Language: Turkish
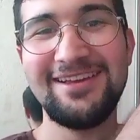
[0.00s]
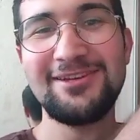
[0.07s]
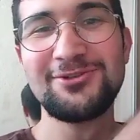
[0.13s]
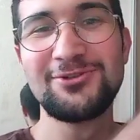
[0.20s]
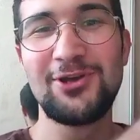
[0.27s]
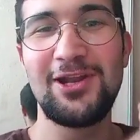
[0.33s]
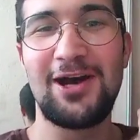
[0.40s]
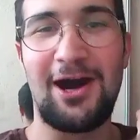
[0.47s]

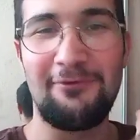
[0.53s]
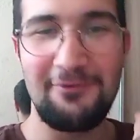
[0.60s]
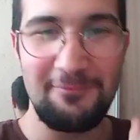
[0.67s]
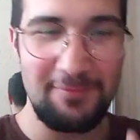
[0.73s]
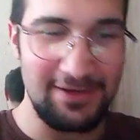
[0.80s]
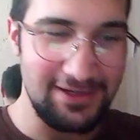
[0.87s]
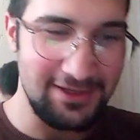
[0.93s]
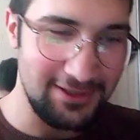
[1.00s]
şöyle
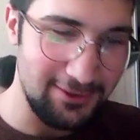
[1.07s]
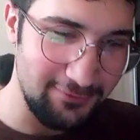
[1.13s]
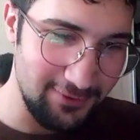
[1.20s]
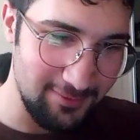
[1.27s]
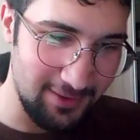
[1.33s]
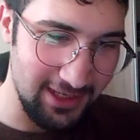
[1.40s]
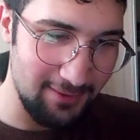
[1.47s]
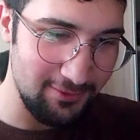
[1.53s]
hafif bir
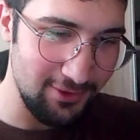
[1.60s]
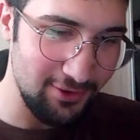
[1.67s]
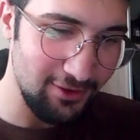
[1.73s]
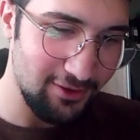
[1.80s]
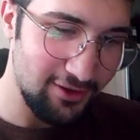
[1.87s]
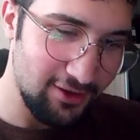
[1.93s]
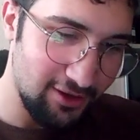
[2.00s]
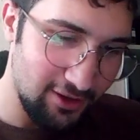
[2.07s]
kıvrım alabiliyor.
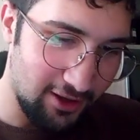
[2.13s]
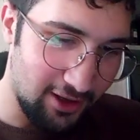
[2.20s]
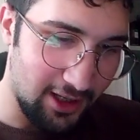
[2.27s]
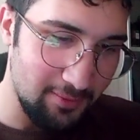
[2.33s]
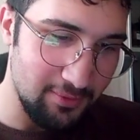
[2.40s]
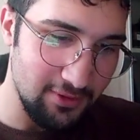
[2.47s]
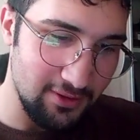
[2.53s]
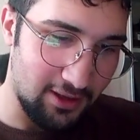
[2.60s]

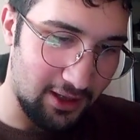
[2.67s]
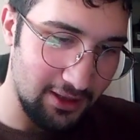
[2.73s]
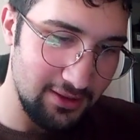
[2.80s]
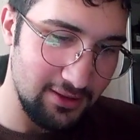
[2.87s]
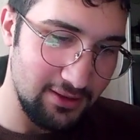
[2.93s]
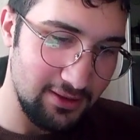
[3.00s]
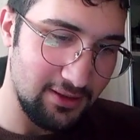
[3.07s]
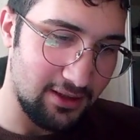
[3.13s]
Abi
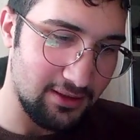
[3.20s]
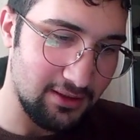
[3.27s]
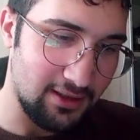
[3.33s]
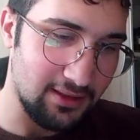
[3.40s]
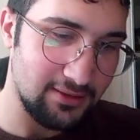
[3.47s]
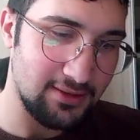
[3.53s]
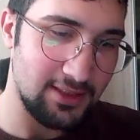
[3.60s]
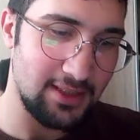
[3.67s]
hayır yani
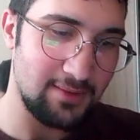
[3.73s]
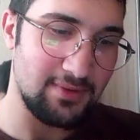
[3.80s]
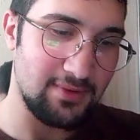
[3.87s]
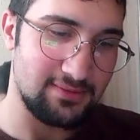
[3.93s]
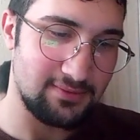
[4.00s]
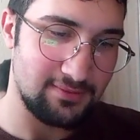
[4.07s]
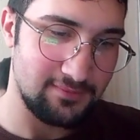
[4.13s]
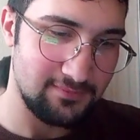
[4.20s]

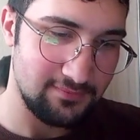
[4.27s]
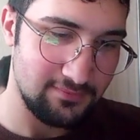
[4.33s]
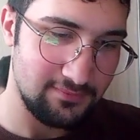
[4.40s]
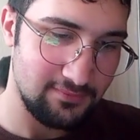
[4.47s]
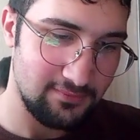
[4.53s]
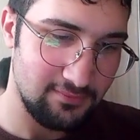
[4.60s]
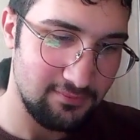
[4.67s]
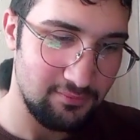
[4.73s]
katlanamaz.
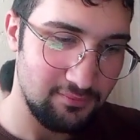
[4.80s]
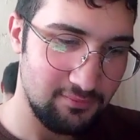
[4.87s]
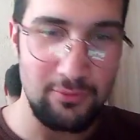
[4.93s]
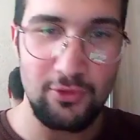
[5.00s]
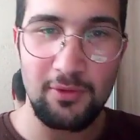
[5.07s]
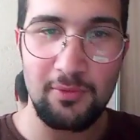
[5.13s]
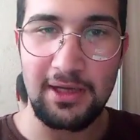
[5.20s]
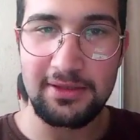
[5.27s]

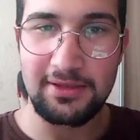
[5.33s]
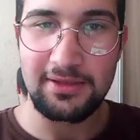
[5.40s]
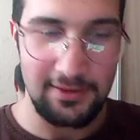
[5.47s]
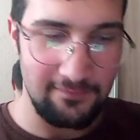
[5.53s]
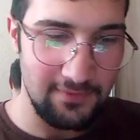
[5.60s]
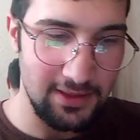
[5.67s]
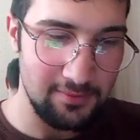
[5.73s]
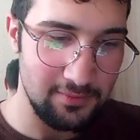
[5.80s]
Bilmiyorum
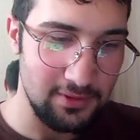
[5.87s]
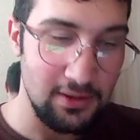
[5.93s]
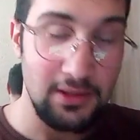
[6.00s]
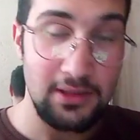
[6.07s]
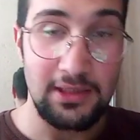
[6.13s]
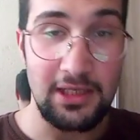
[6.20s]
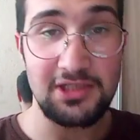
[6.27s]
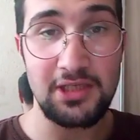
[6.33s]
katlanan var mı?
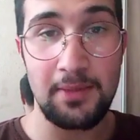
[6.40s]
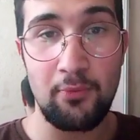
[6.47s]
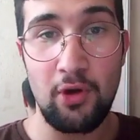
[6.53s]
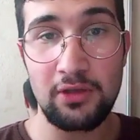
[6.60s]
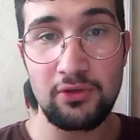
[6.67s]
Gençler bu arada